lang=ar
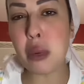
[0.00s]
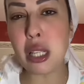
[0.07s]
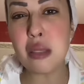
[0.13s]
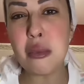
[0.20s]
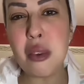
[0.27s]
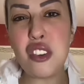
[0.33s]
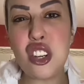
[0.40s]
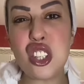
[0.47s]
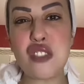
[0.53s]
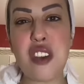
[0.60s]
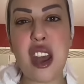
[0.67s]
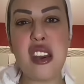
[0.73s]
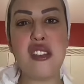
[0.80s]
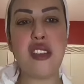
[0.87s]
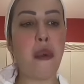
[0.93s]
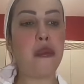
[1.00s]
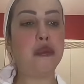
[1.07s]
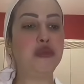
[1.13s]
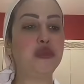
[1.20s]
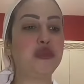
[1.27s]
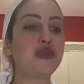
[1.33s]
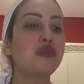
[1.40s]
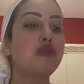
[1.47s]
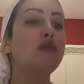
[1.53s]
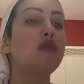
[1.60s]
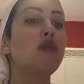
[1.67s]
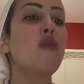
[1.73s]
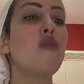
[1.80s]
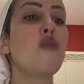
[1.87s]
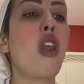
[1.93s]
الماضي ما فيهش فائده
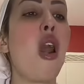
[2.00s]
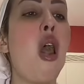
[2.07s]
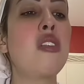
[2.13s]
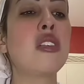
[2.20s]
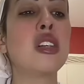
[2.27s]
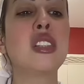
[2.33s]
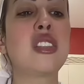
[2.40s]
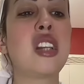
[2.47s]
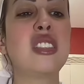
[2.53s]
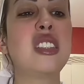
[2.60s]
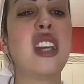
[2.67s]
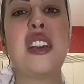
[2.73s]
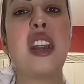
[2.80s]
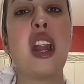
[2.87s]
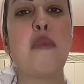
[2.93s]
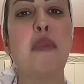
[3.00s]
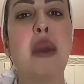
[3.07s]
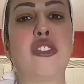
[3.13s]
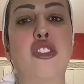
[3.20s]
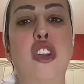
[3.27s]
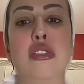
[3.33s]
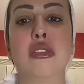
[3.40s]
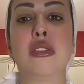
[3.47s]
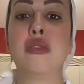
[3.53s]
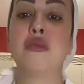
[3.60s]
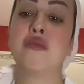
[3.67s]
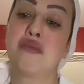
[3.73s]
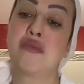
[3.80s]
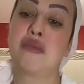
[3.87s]
قلت راسي انا لا بيردونت